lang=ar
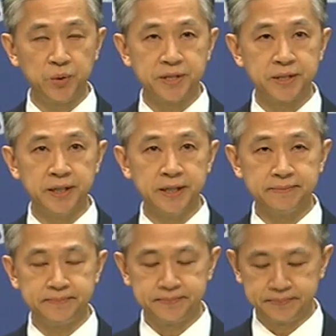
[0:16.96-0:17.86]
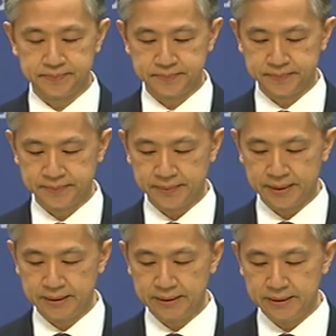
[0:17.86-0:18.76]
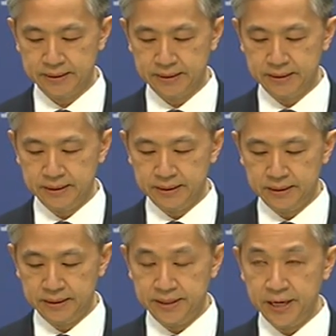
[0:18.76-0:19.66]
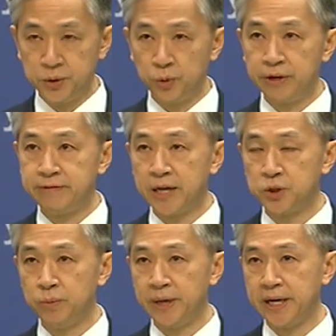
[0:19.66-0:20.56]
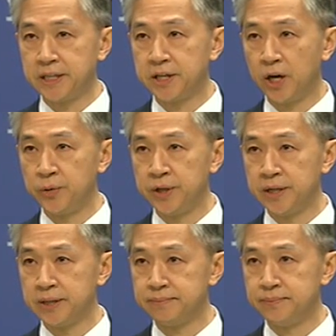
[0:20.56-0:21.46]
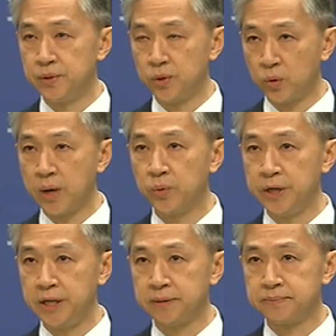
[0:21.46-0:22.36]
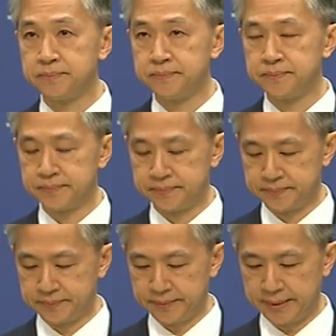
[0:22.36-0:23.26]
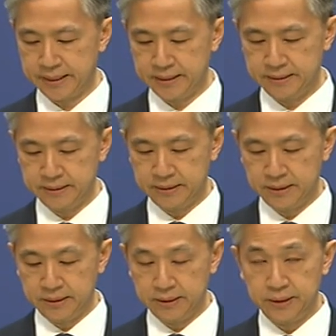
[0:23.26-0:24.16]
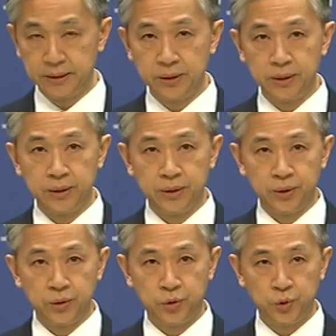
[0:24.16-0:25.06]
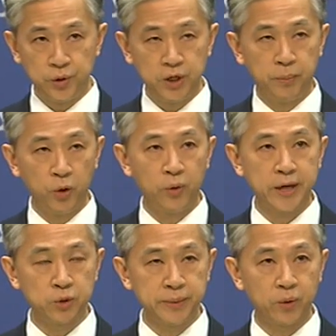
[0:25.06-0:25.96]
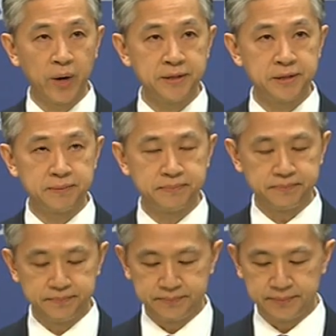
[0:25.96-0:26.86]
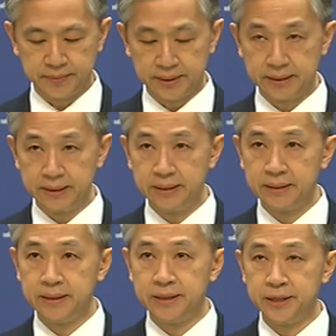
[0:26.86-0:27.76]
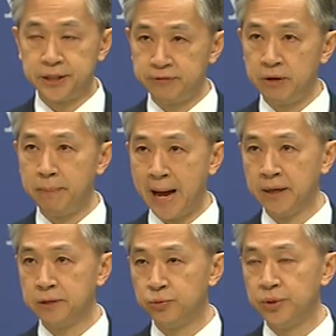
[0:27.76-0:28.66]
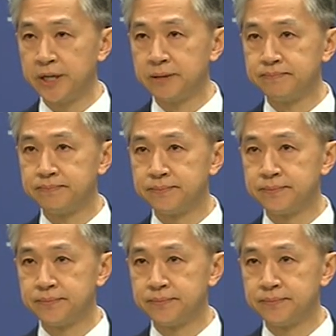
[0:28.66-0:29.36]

كما أنه ينتهك بشكل خطير لاتفاقية القنصلية الثنائية ويقوض العلاقات الصينية الأمريكية عمدا أن الصين تدين بشدة هذه الخطوة غير الأخلاقية وغير العادلة